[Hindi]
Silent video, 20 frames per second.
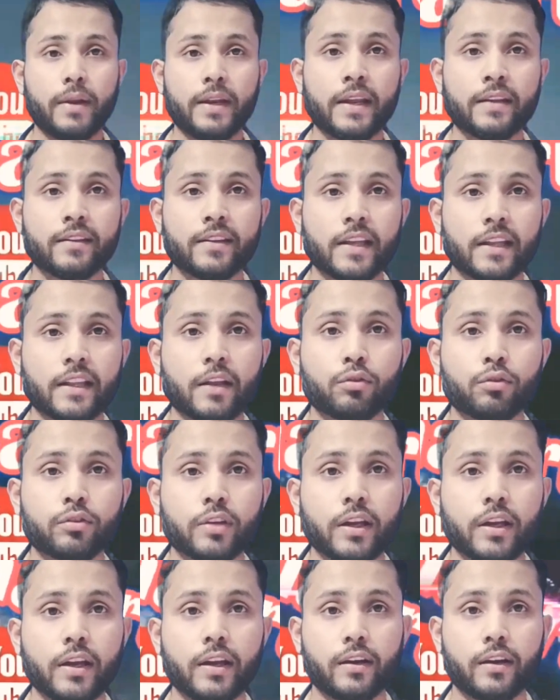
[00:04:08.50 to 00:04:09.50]
मिलियन से ज्यादा
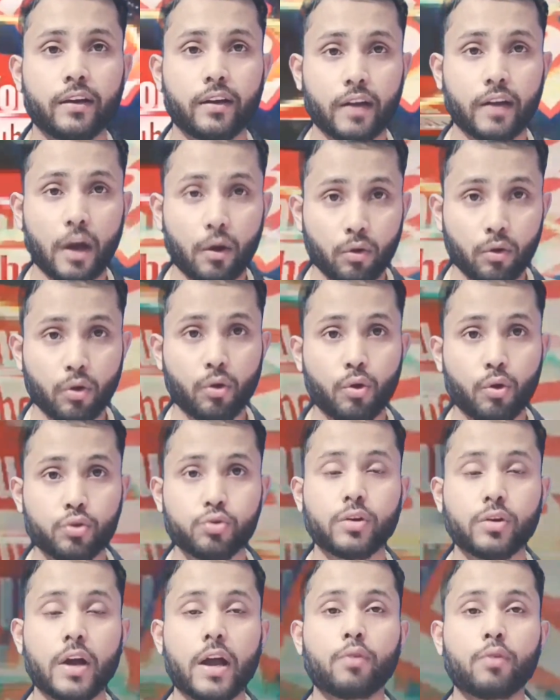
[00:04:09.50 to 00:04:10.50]
उसके डाउनलोड हो
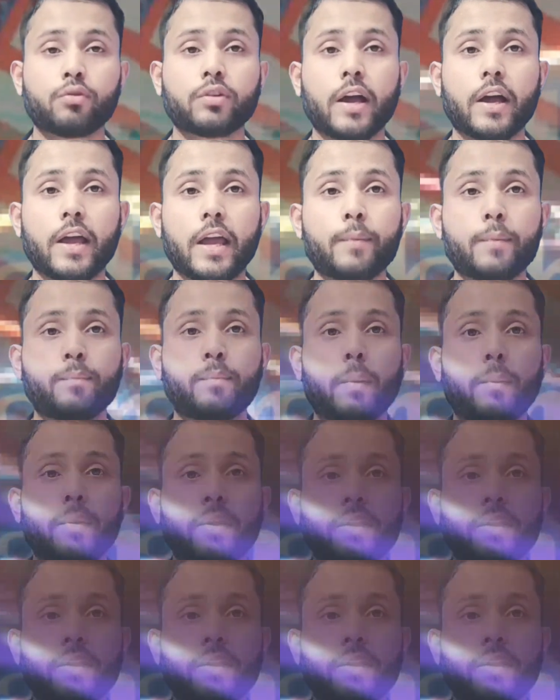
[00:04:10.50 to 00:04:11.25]
चुका है उसका ऐप